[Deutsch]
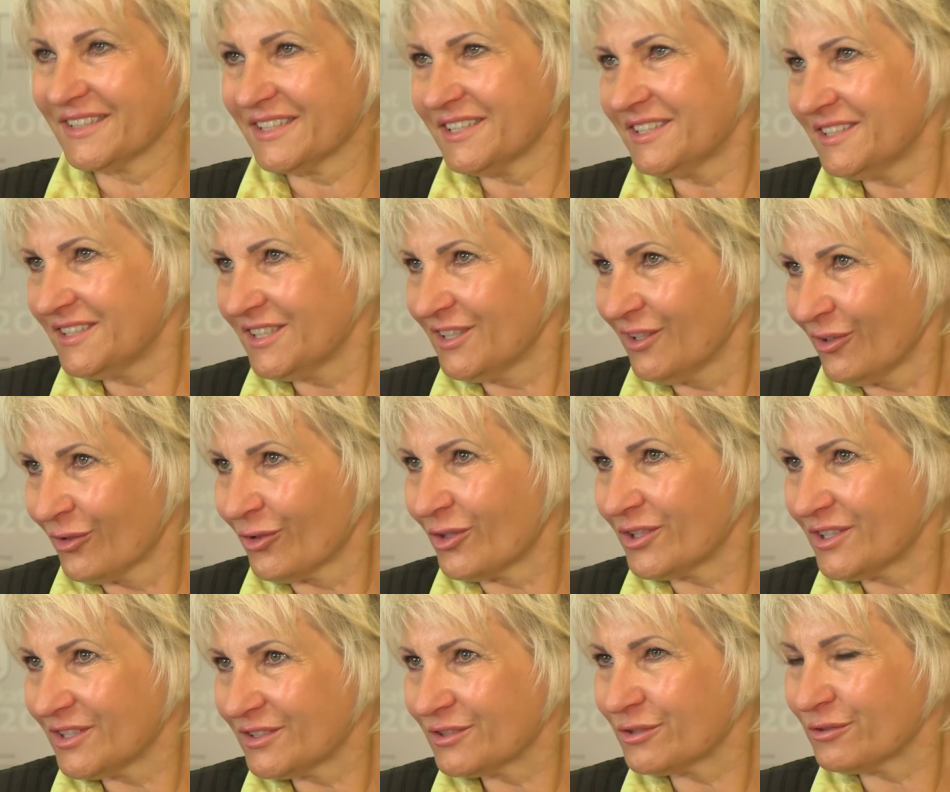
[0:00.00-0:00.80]
die richtigen
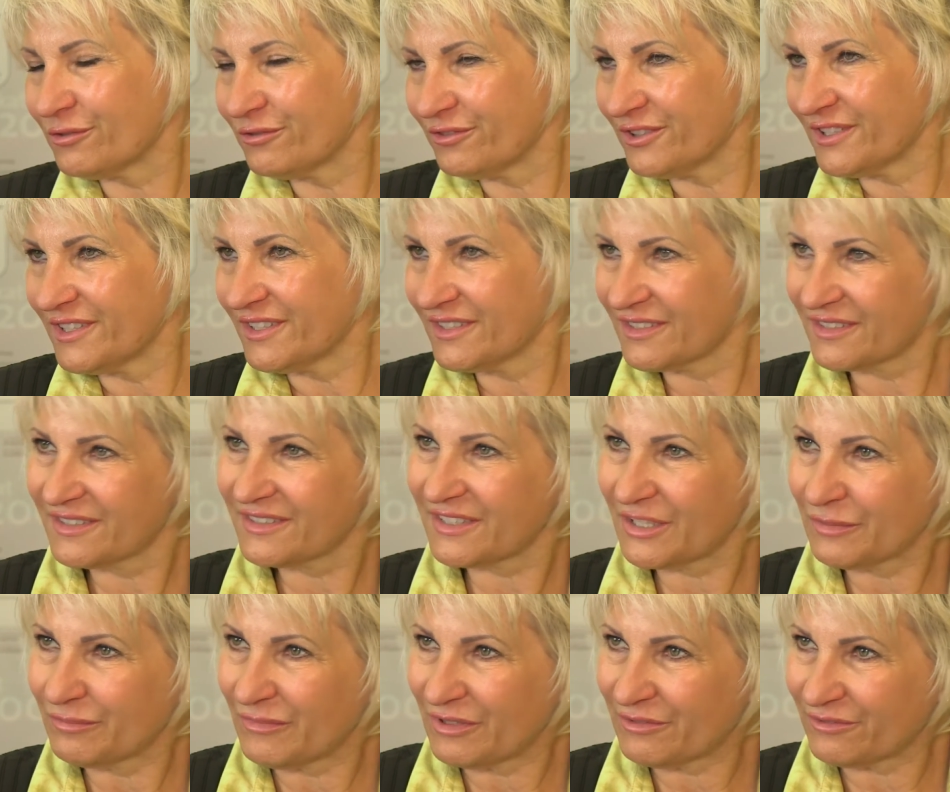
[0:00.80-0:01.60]
Leute zu
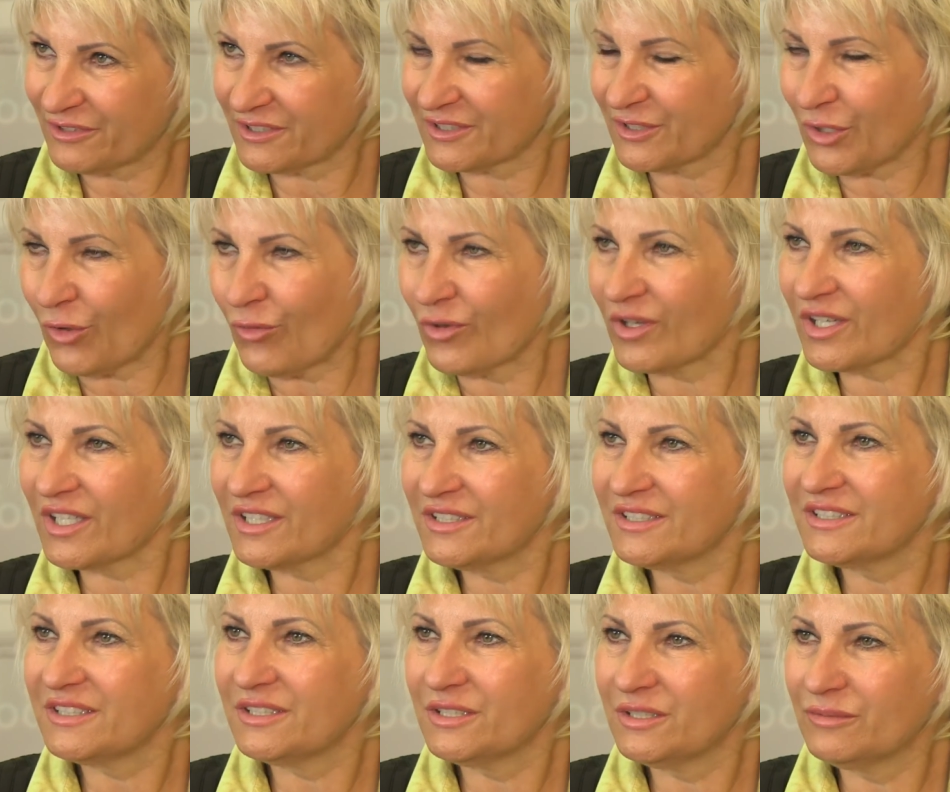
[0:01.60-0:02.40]
finden, denen man vertrauen
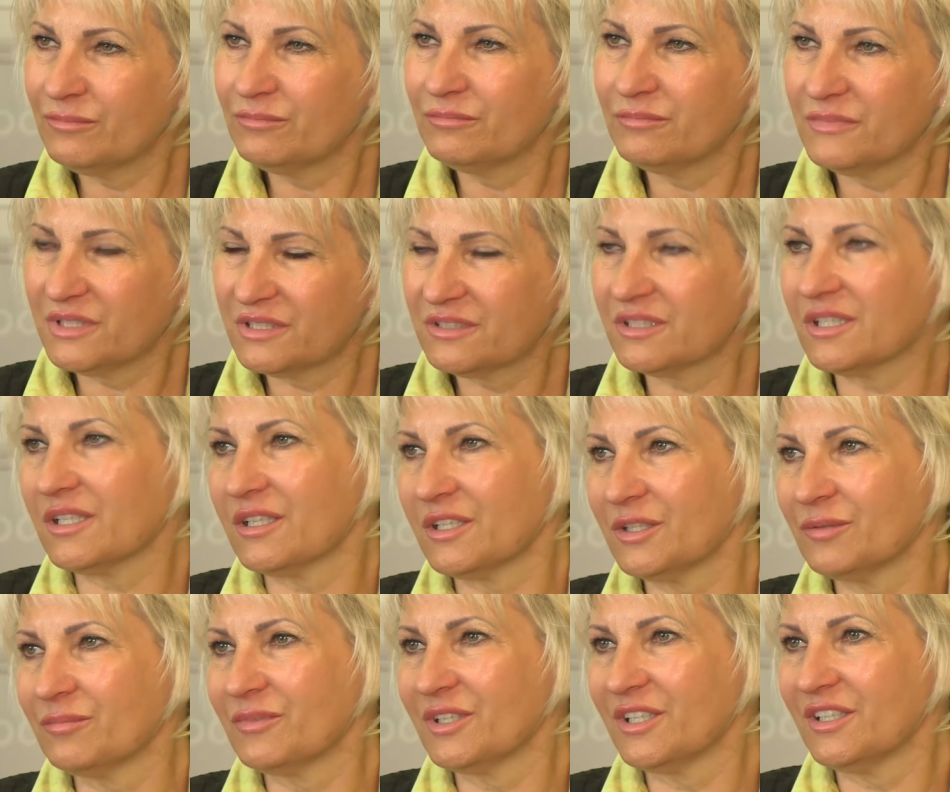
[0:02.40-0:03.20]
kann, die mit
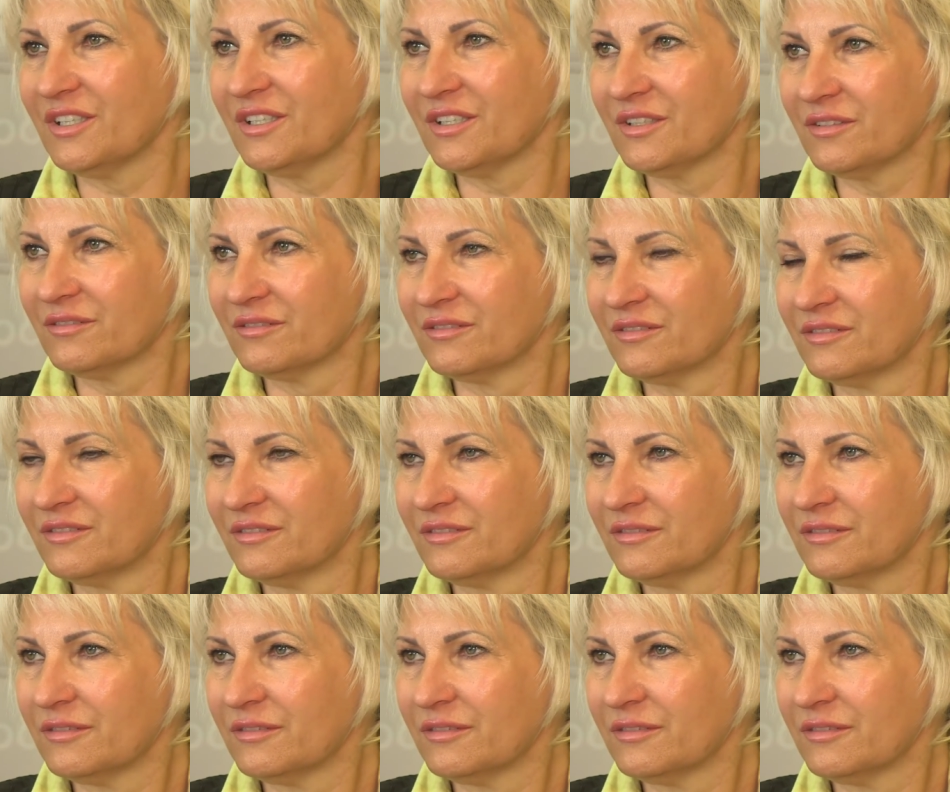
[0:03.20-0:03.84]
einem gehen.